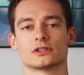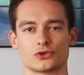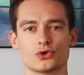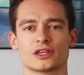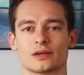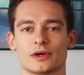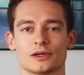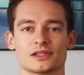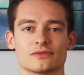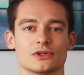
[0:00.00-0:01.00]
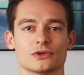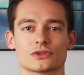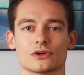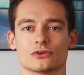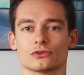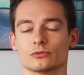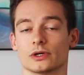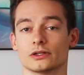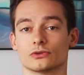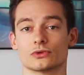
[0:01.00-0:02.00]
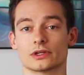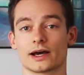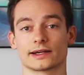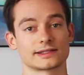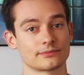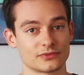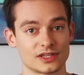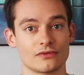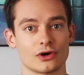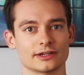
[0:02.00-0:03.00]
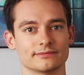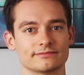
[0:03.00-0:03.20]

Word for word: natürlich am Ende des Videos auch noch über eine gute Nachricht der Woche.